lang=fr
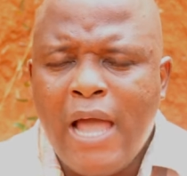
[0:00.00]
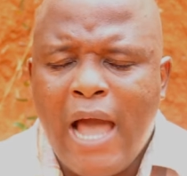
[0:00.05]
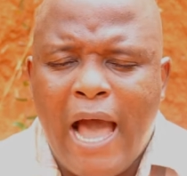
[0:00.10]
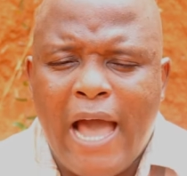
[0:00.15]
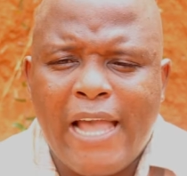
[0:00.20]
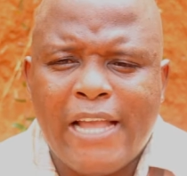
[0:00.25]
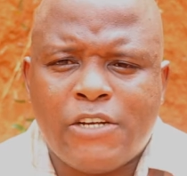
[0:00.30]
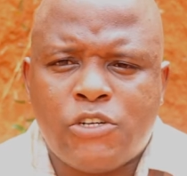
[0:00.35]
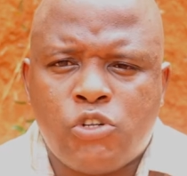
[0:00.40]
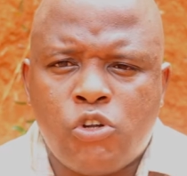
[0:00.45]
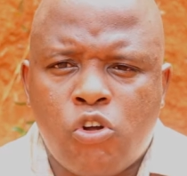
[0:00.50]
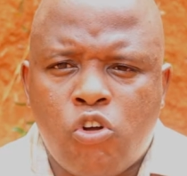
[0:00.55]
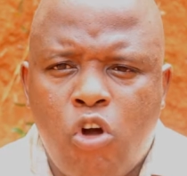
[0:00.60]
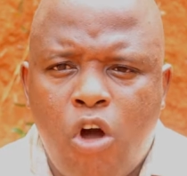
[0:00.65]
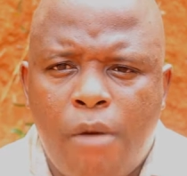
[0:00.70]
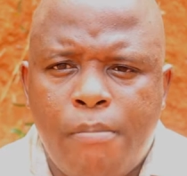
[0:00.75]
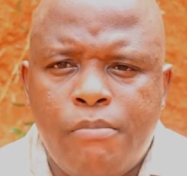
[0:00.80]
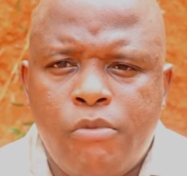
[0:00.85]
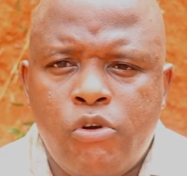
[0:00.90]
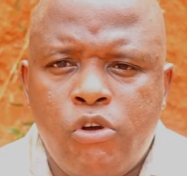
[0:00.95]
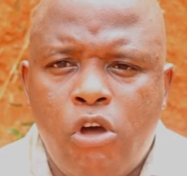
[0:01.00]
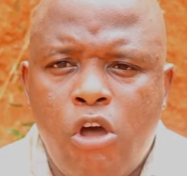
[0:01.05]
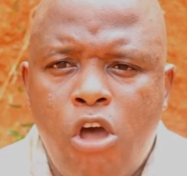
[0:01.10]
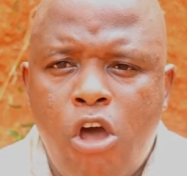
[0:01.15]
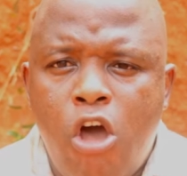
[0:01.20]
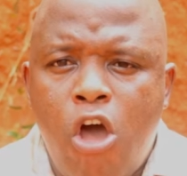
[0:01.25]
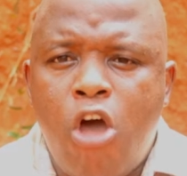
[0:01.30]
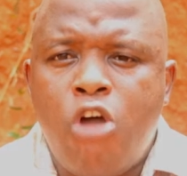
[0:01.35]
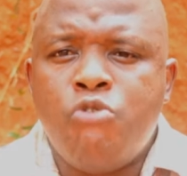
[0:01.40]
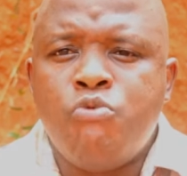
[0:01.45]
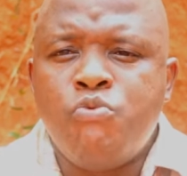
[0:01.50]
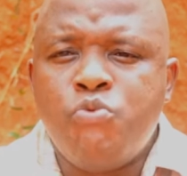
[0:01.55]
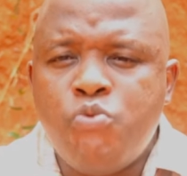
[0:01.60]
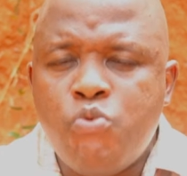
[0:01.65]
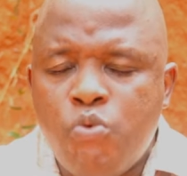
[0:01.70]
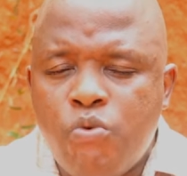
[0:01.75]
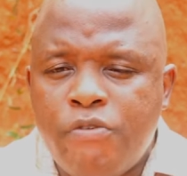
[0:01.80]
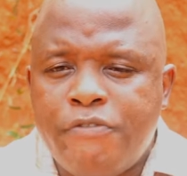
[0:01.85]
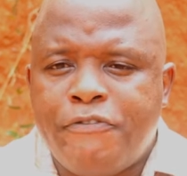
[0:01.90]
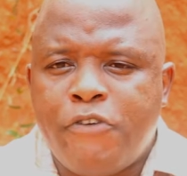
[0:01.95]
à être comme un
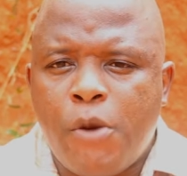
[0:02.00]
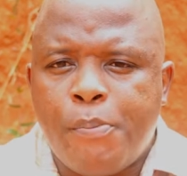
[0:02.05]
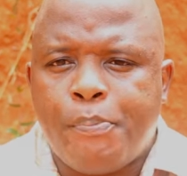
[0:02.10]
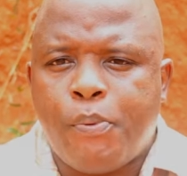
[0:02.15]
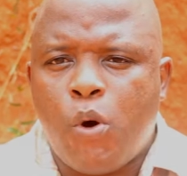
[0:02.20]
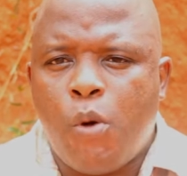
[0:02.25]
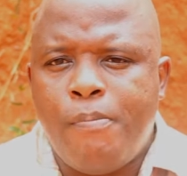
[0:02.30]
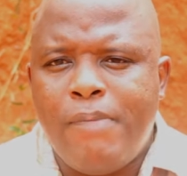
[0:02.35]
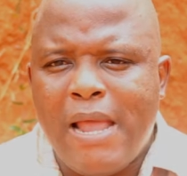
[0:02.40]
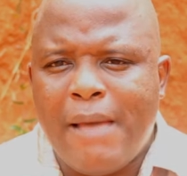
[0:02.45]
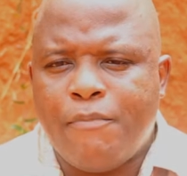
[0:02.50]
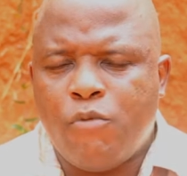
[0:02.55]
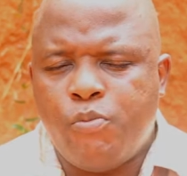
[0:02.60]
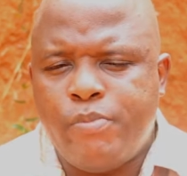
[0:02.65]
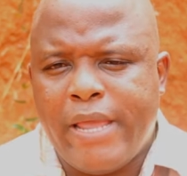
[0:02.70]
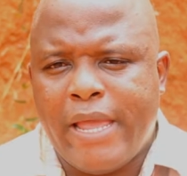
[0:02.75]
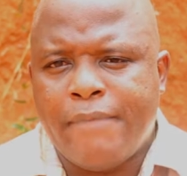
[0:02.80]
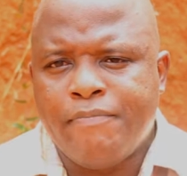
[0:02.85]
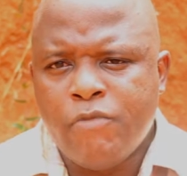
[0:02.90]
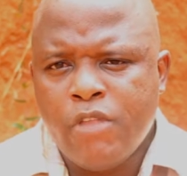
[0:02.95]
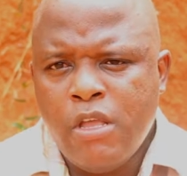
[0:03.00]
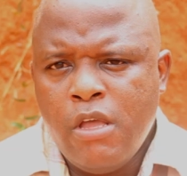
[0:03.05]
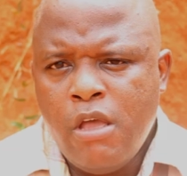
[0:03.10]
nouveau problème ou bien